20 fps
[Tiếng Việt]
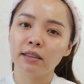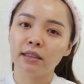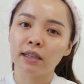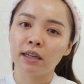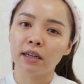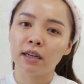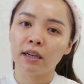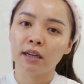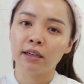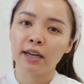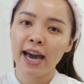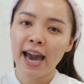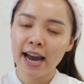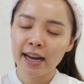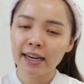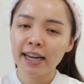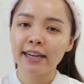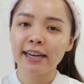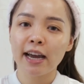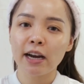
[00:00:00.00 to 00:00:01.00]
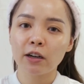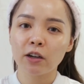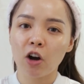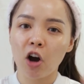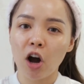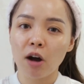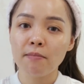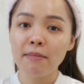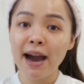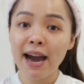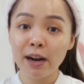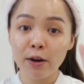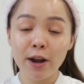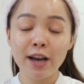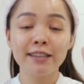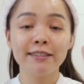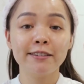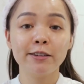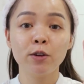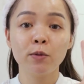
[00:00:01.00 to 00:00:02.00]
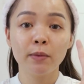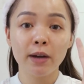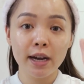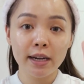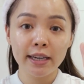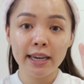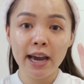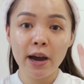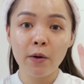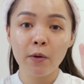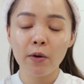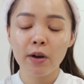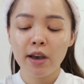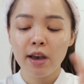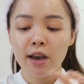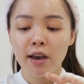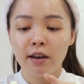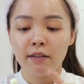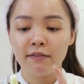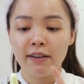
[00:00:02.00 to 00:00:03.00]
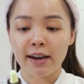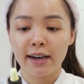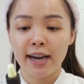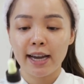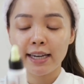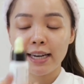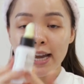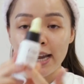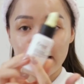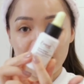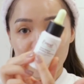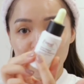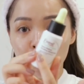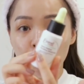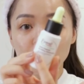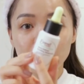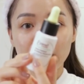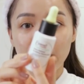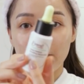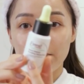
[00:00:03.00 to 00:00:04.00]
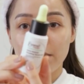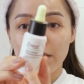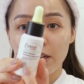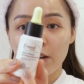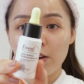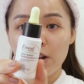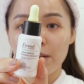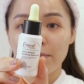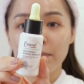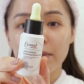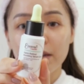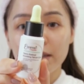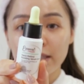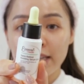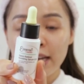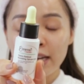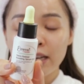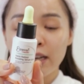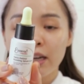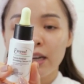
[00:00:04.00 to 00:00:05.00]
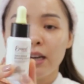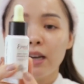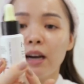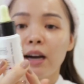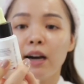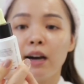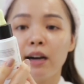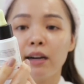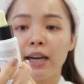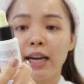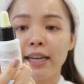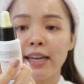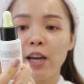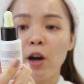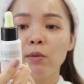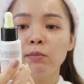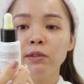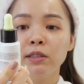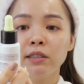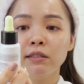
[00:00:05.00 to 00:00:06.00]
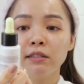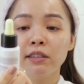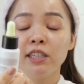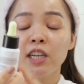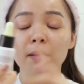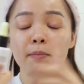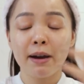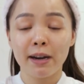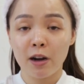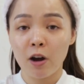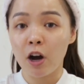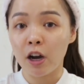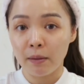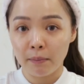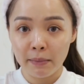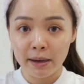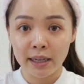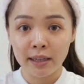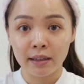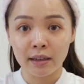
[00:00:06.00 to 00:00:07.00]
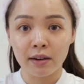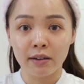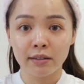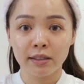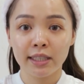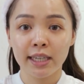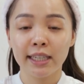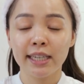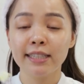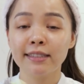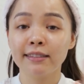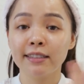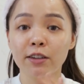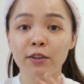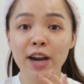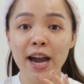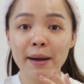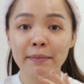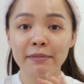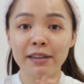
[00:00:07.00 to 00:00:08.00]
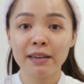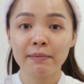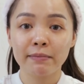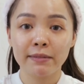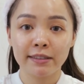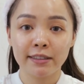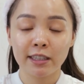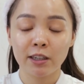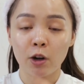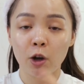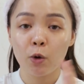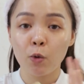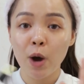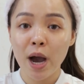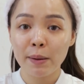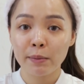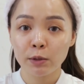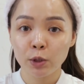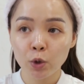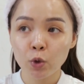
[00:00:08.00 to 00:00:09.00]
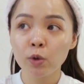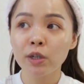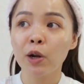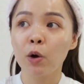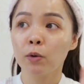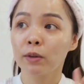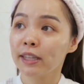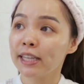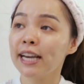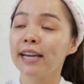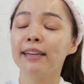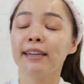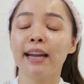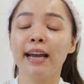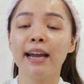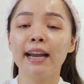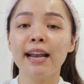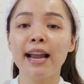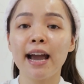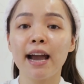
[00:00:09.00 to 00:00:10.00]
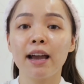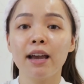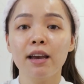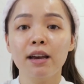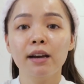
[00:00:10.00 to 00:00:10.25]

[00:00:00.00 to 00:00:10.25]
uh, hãng này đã có ba loại serum khác nhau, và cái này là một trong những cái loại mới nhất. À, cái này hôm trước rất nhiều bạn hỏi mình ở trên Instagram nên mình sẽ nói qua một chút. Đầu tiên đấy là